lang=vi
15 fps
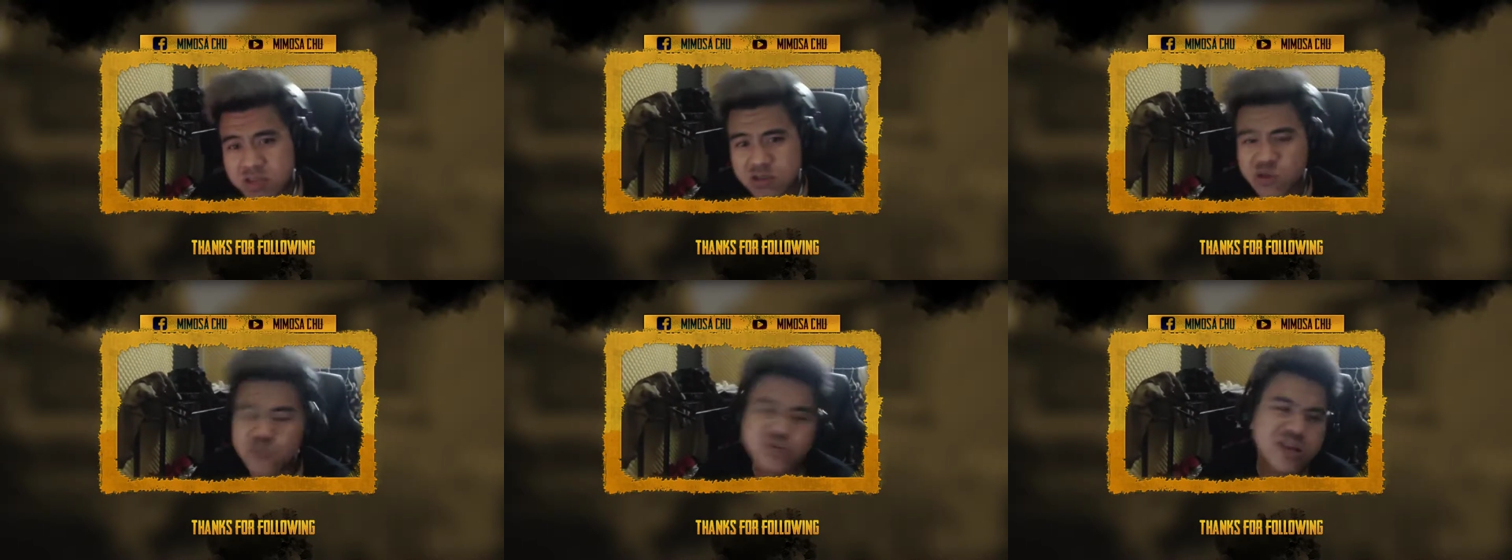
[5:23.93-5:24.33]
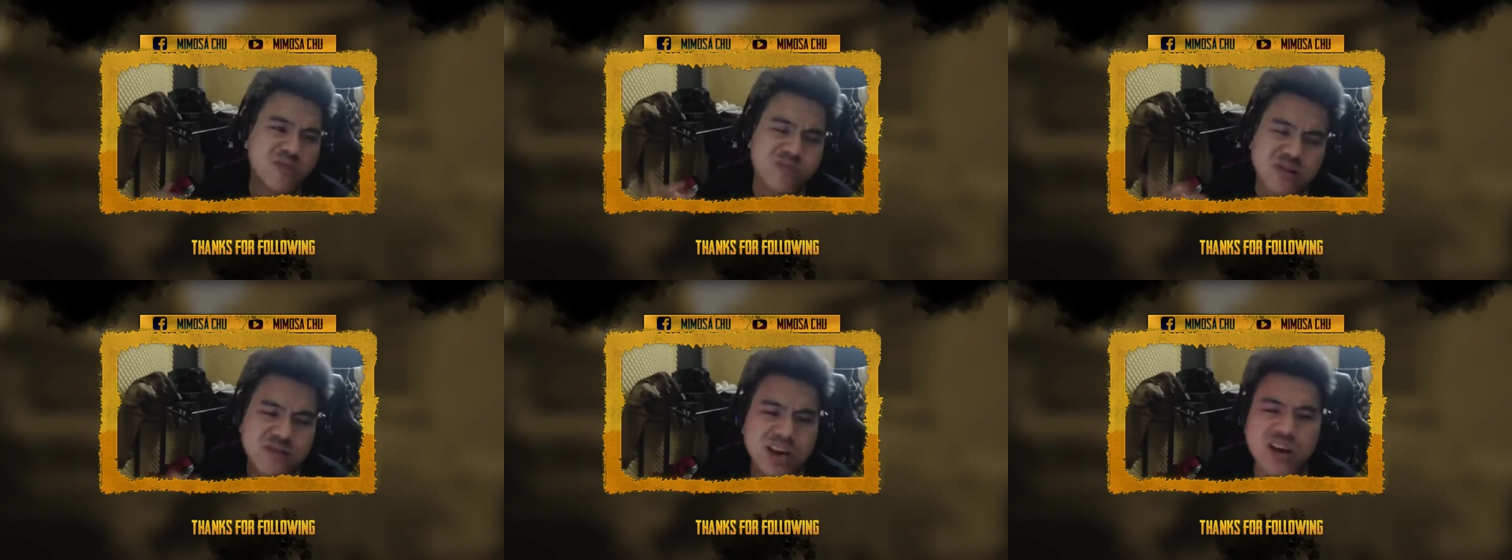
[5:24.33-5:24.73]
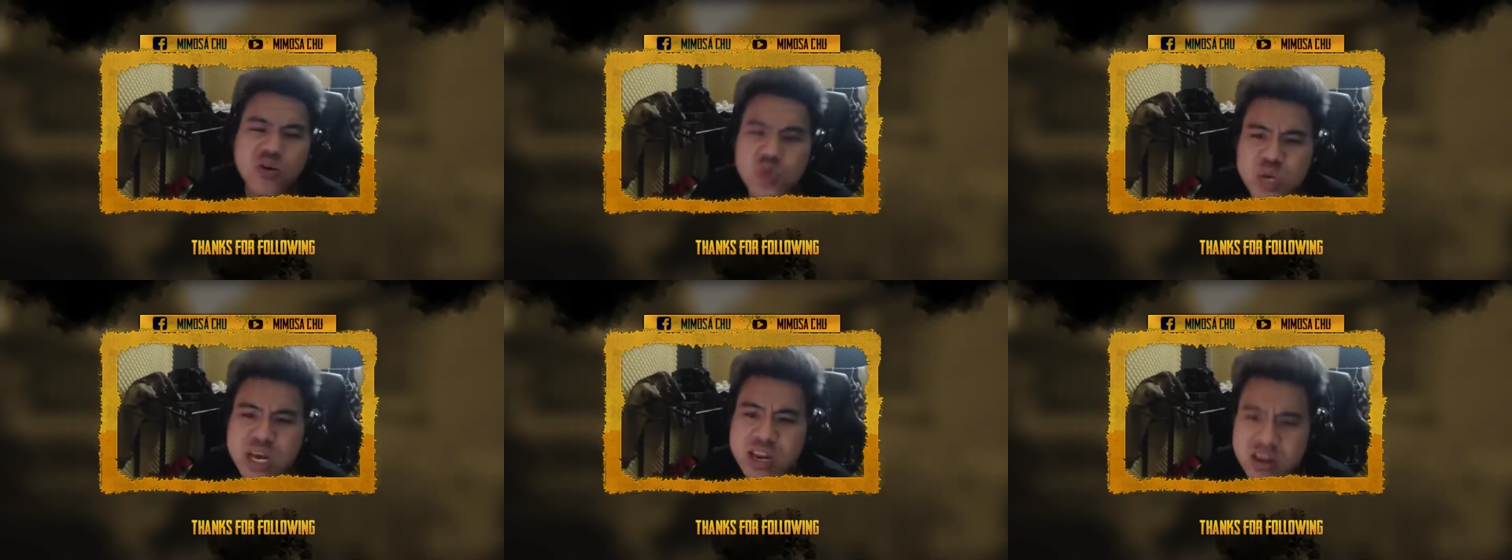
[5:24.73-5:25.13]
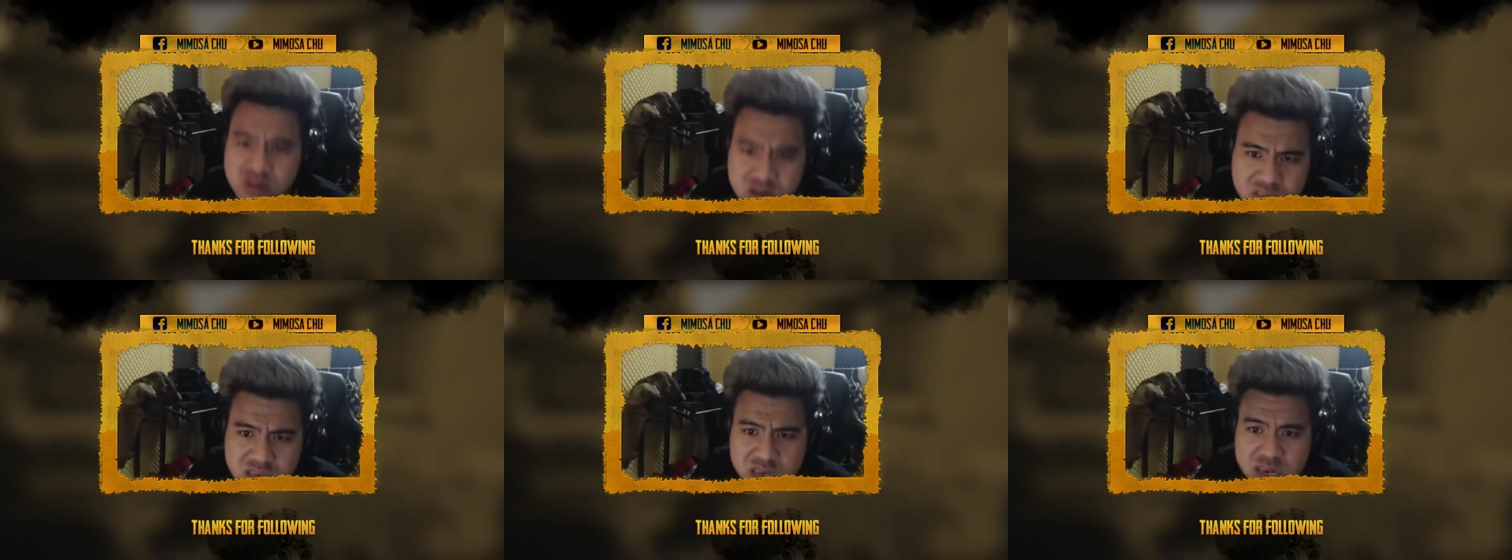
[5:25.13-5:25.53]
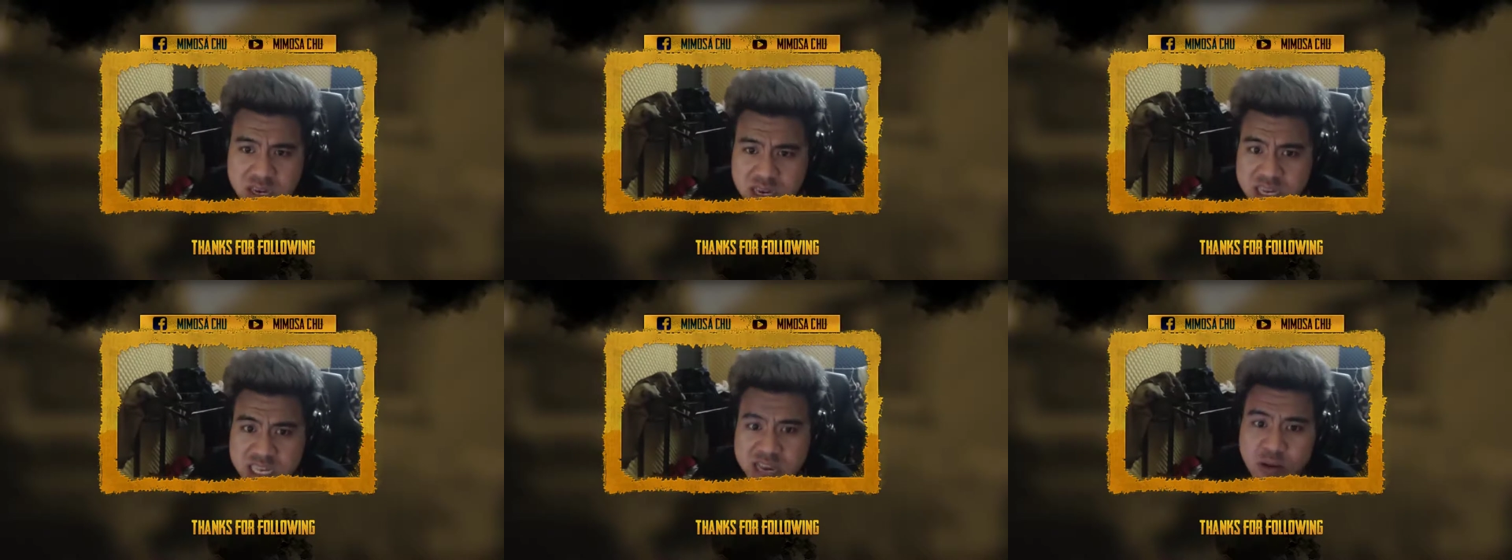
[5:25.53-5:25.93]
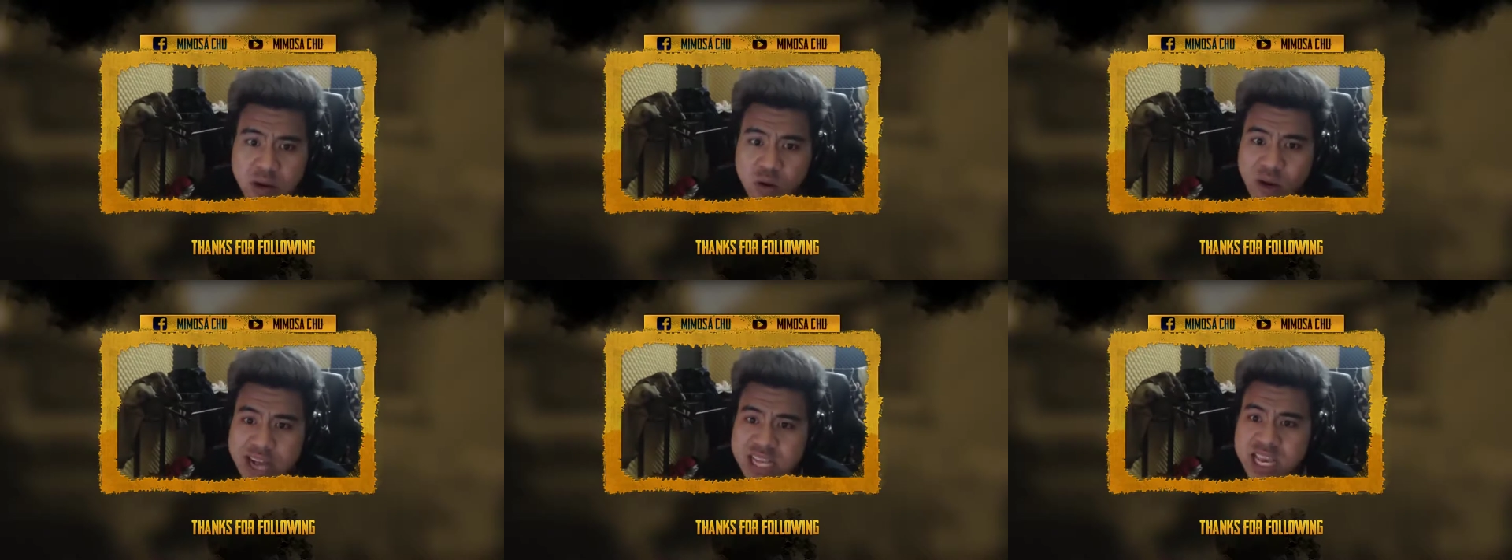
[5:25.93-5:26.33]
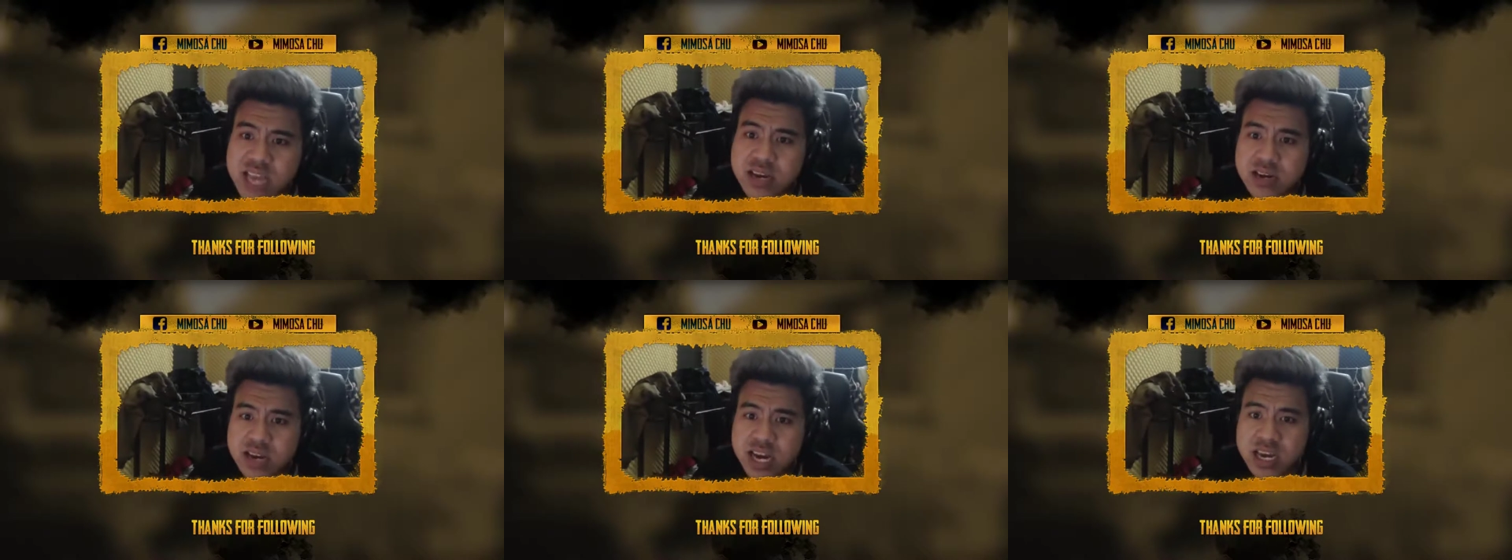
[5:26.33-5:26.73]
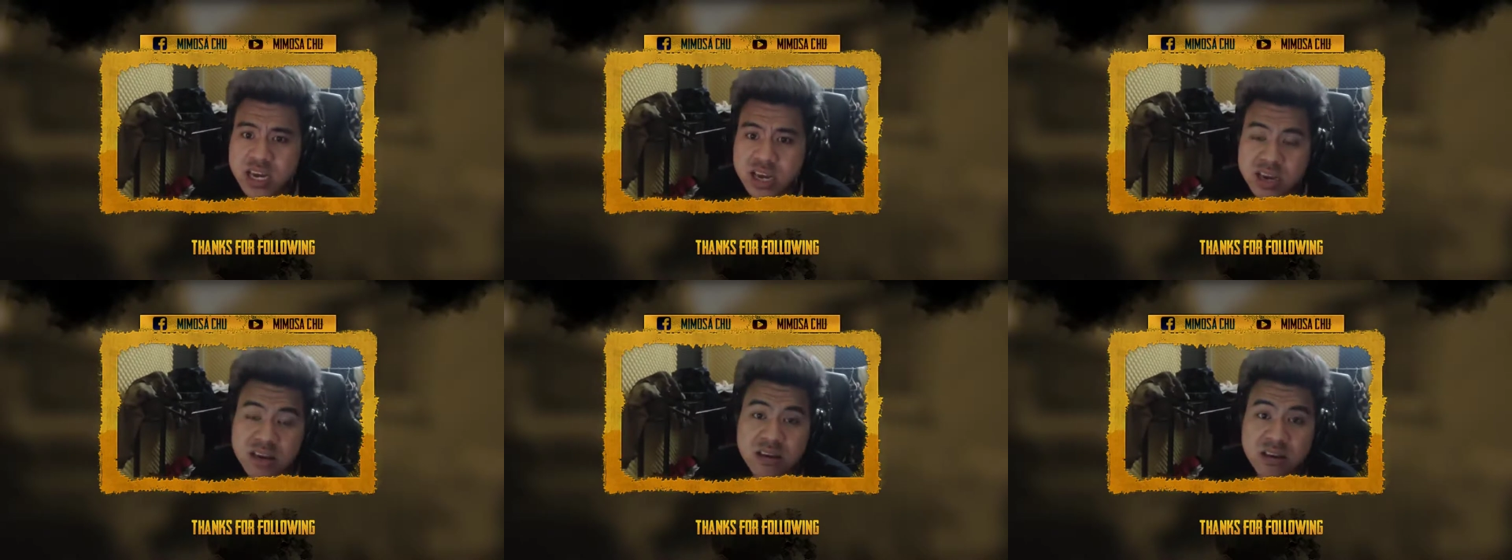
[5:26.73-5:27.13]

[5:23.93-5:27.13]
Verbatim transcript: nó cũng giống như một cái câu chuyện đấy thôi trong cái quá trình ở đây